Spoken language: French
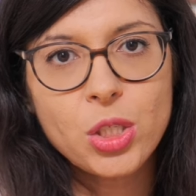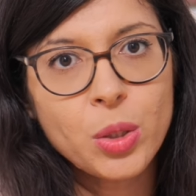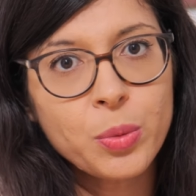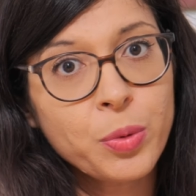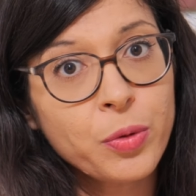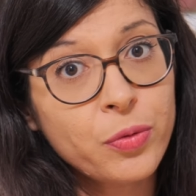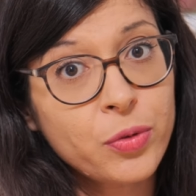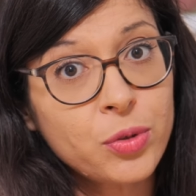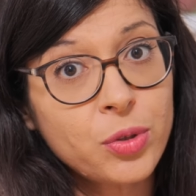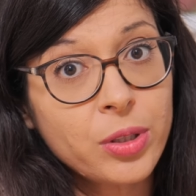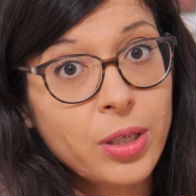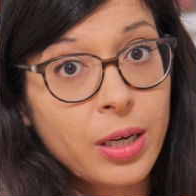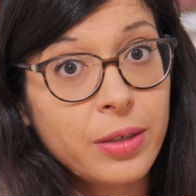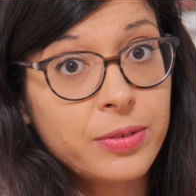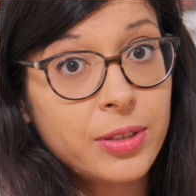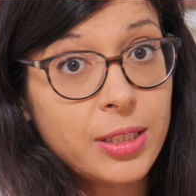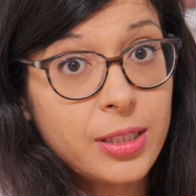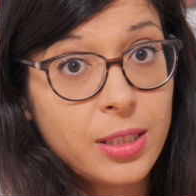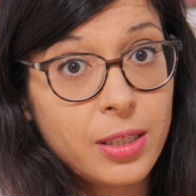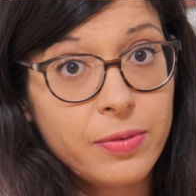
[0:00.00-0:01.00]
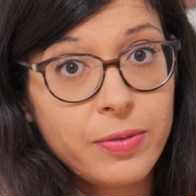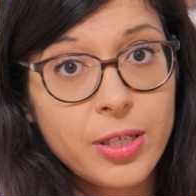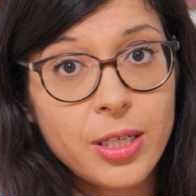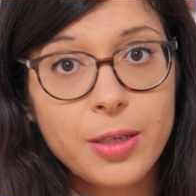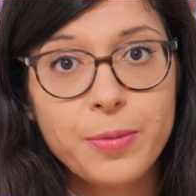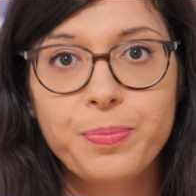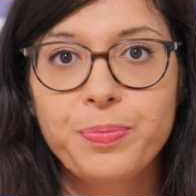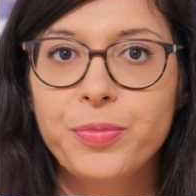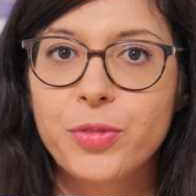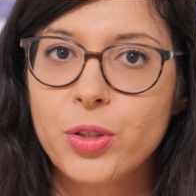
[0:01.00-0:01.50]
tant pour photographier des
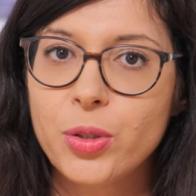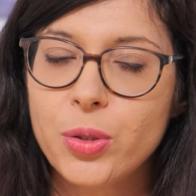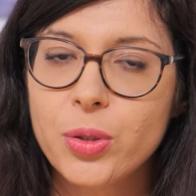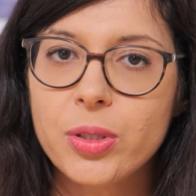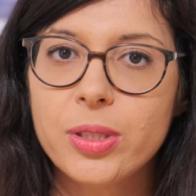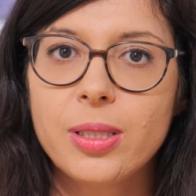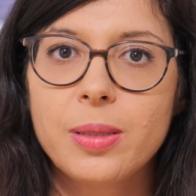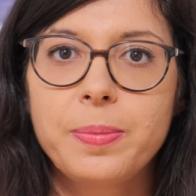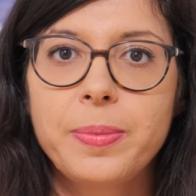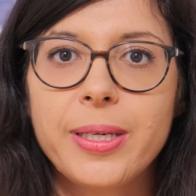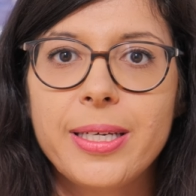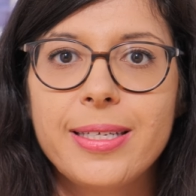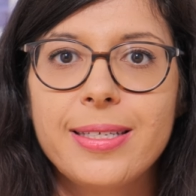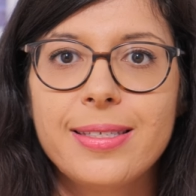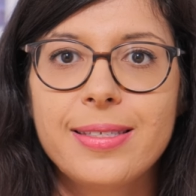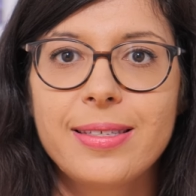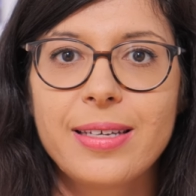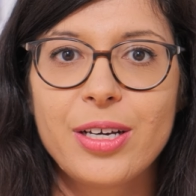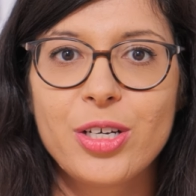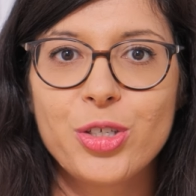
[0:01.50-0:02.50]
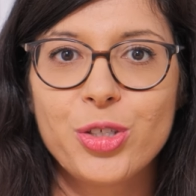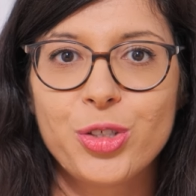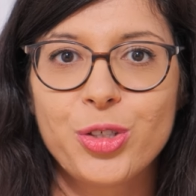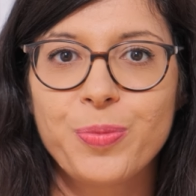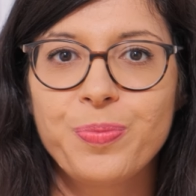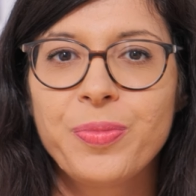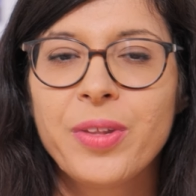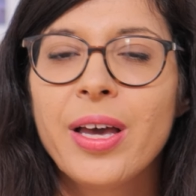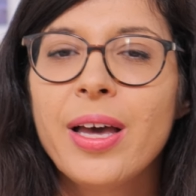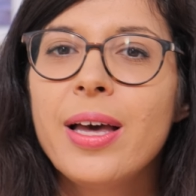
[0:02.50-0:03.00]
villes que des
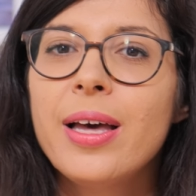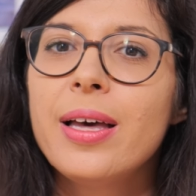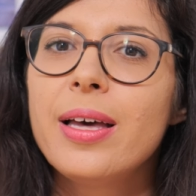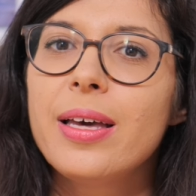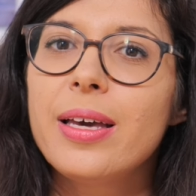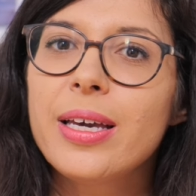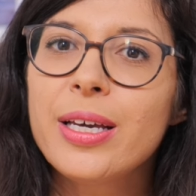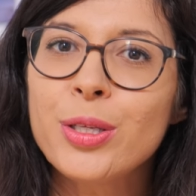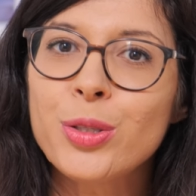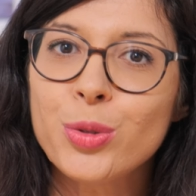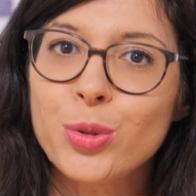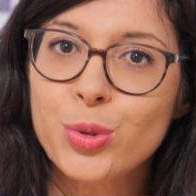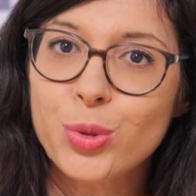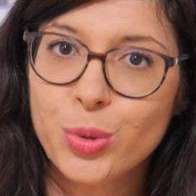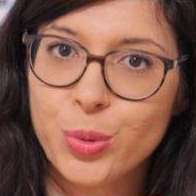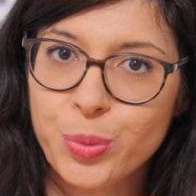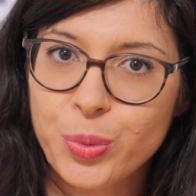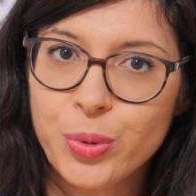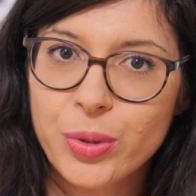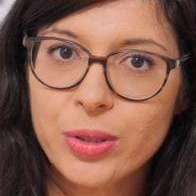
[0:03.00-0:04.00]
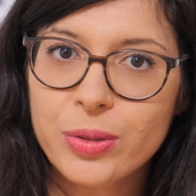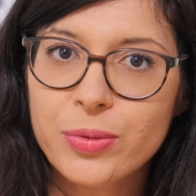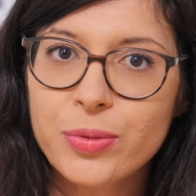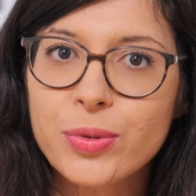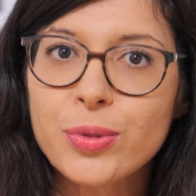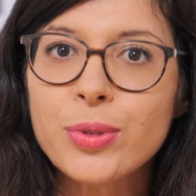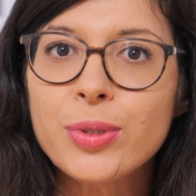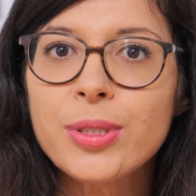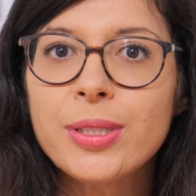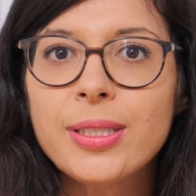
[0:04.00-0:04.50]
paysages. Et de ce point de
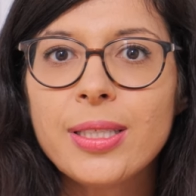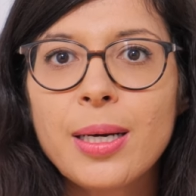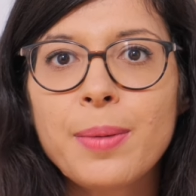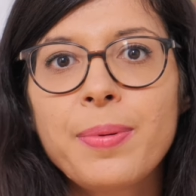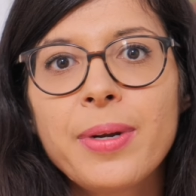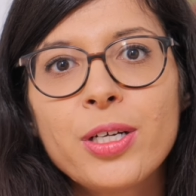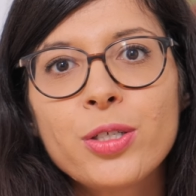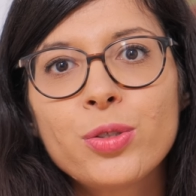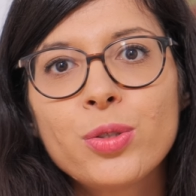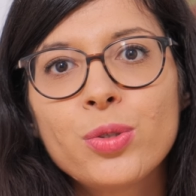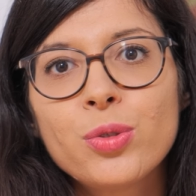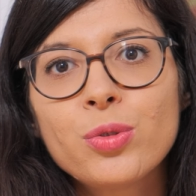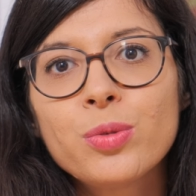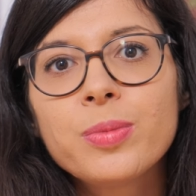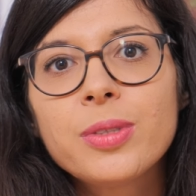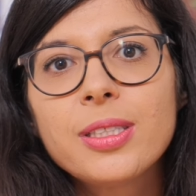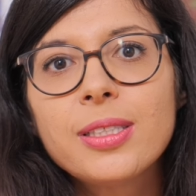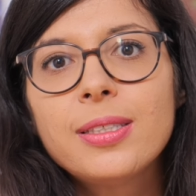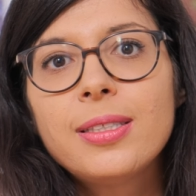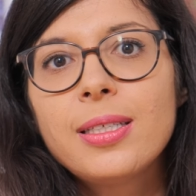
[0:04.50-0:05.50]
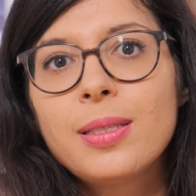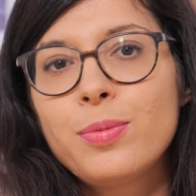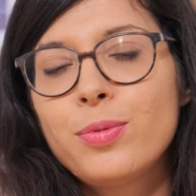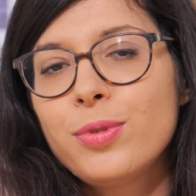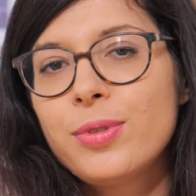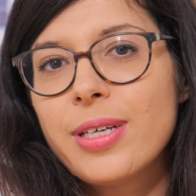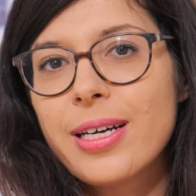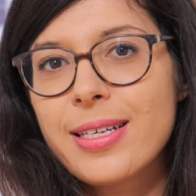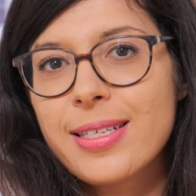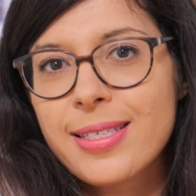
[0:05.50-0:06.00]
vue, sa plage de zoom qui
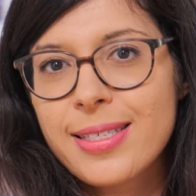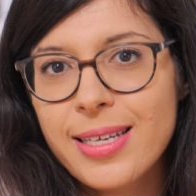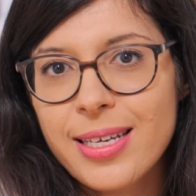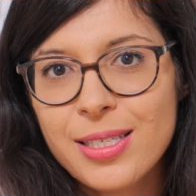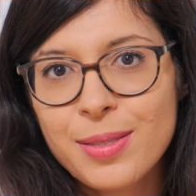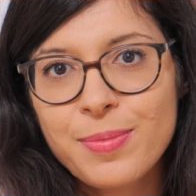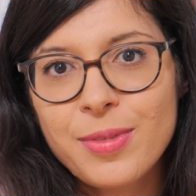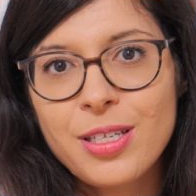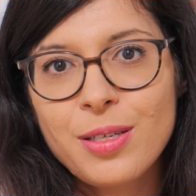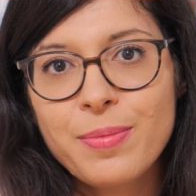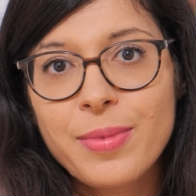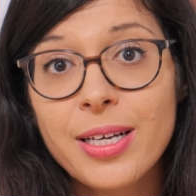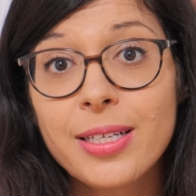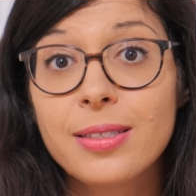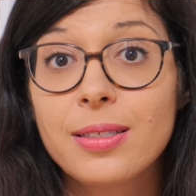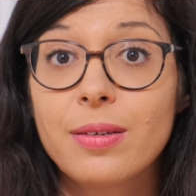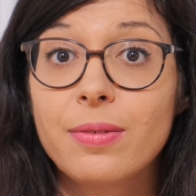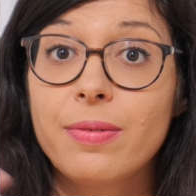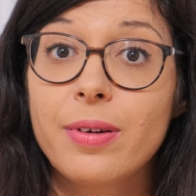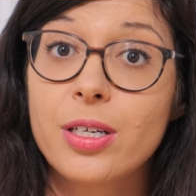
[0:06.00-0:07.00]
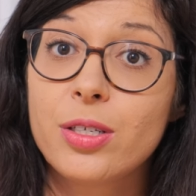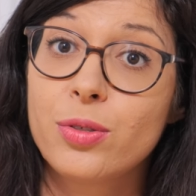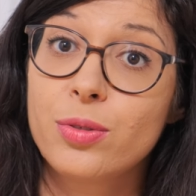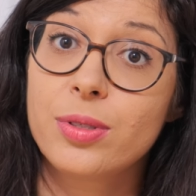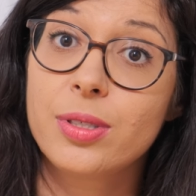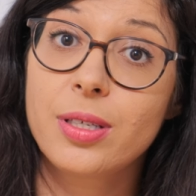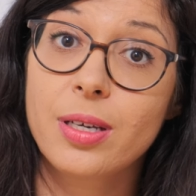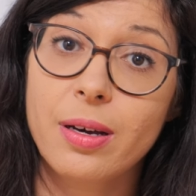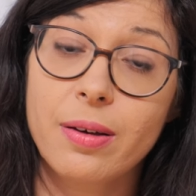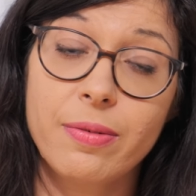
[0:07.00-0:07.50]
débute à 16 mm et va
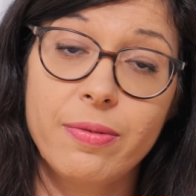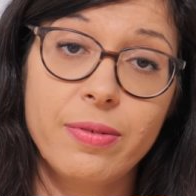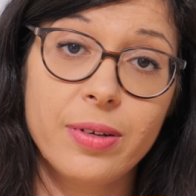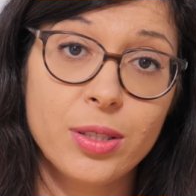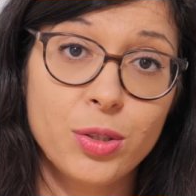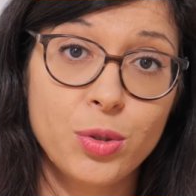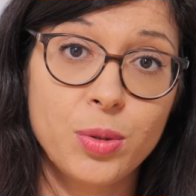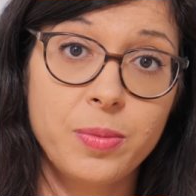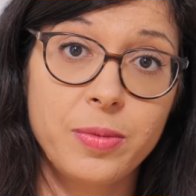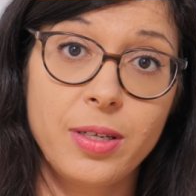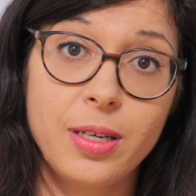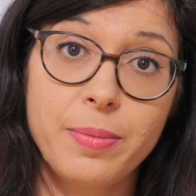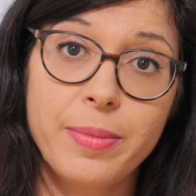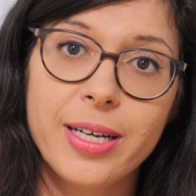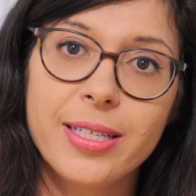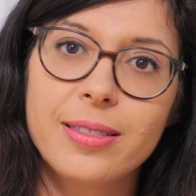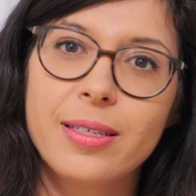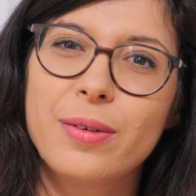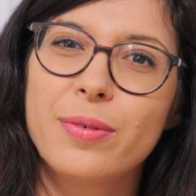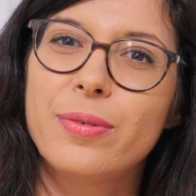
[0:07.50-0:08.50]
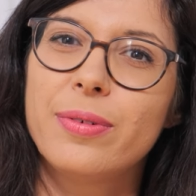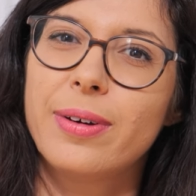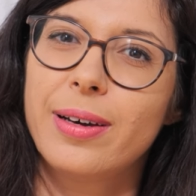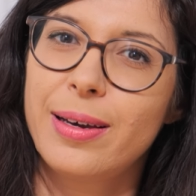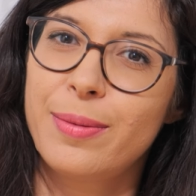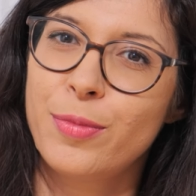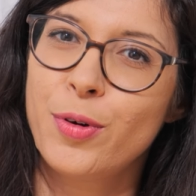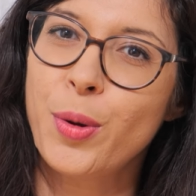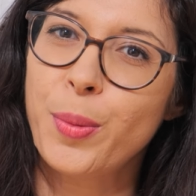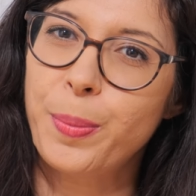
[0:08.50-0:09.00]
jusqu'à 28 mm est
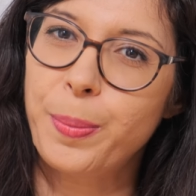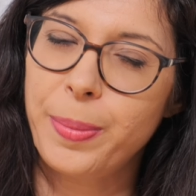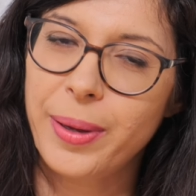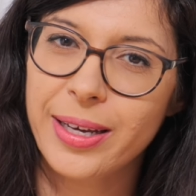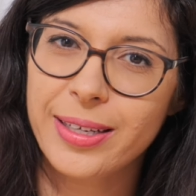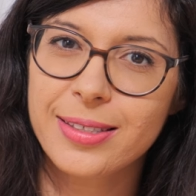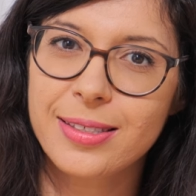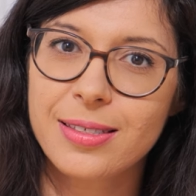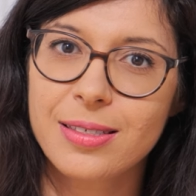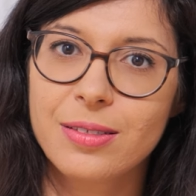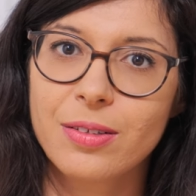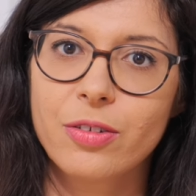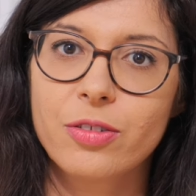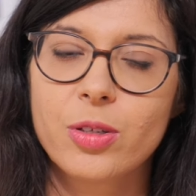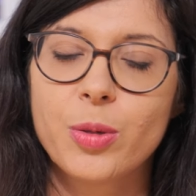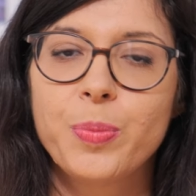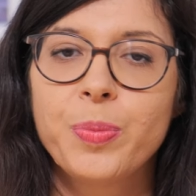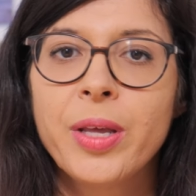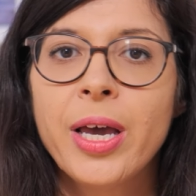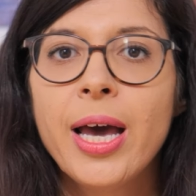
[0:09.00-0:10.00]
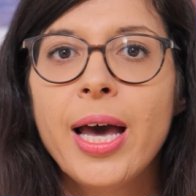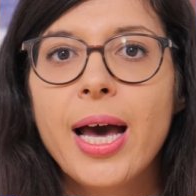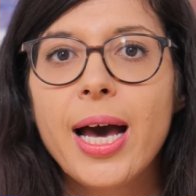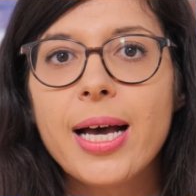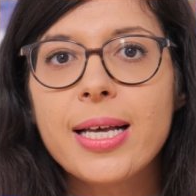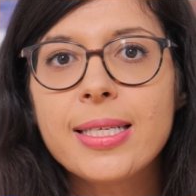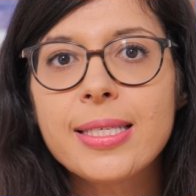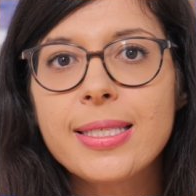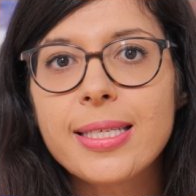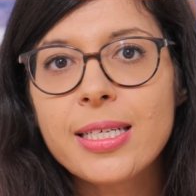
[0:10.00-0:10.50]
vraiment pertinente.
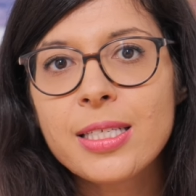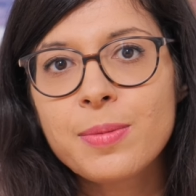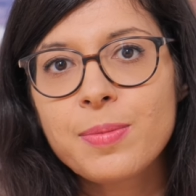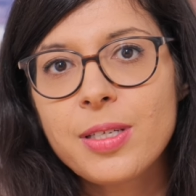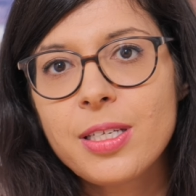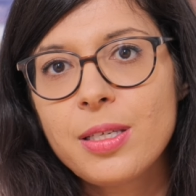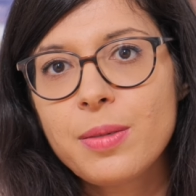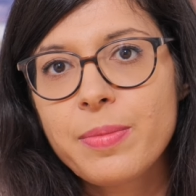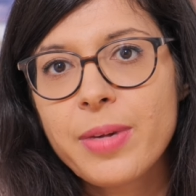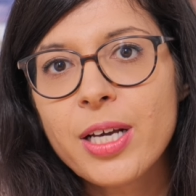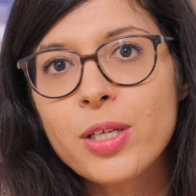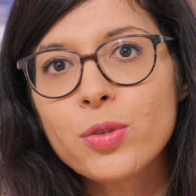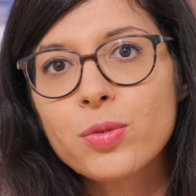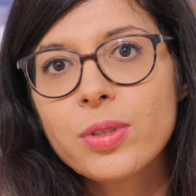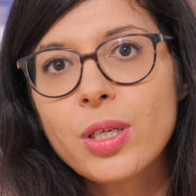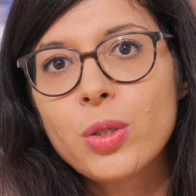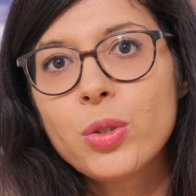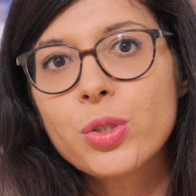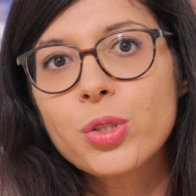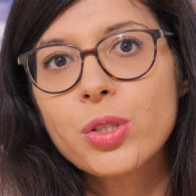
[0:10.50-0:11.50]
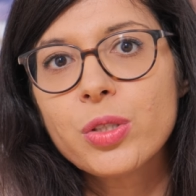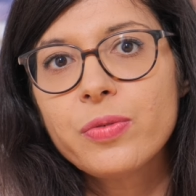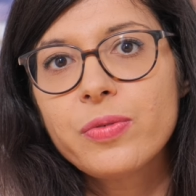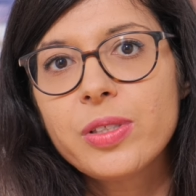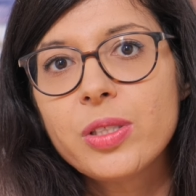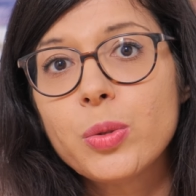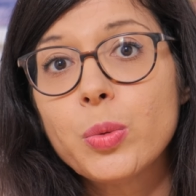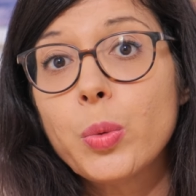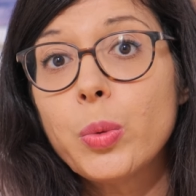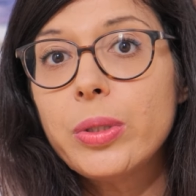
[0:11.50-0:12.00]
À 16 mm, on a le champ de
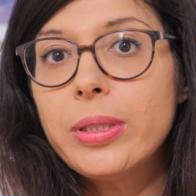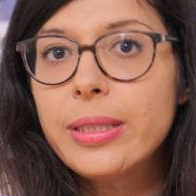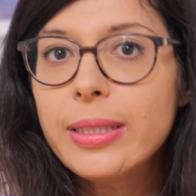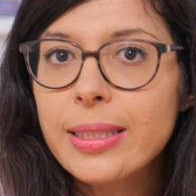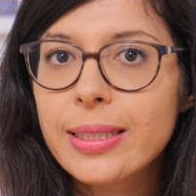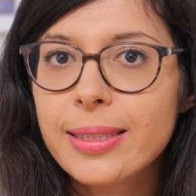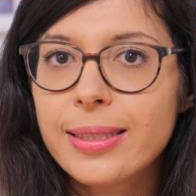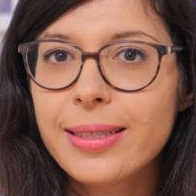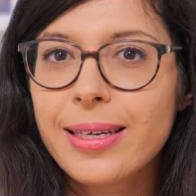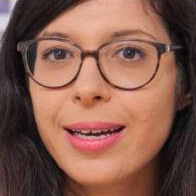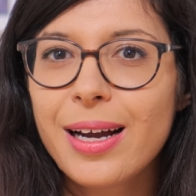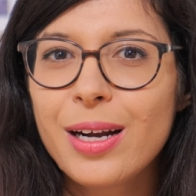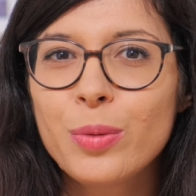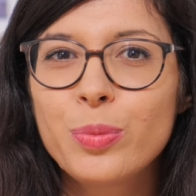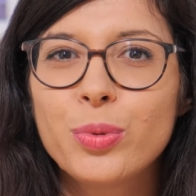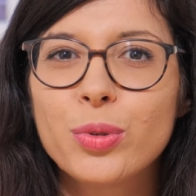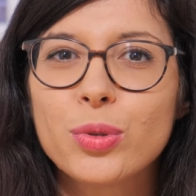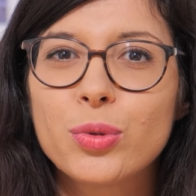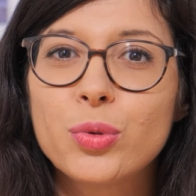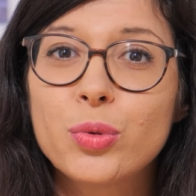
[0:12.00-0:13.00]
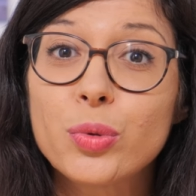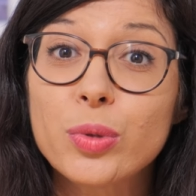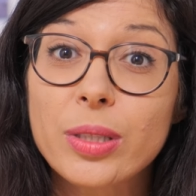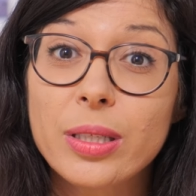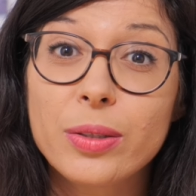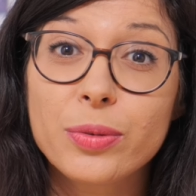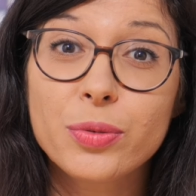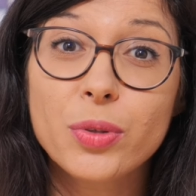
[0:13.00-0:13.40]
vision idéal pour toutes les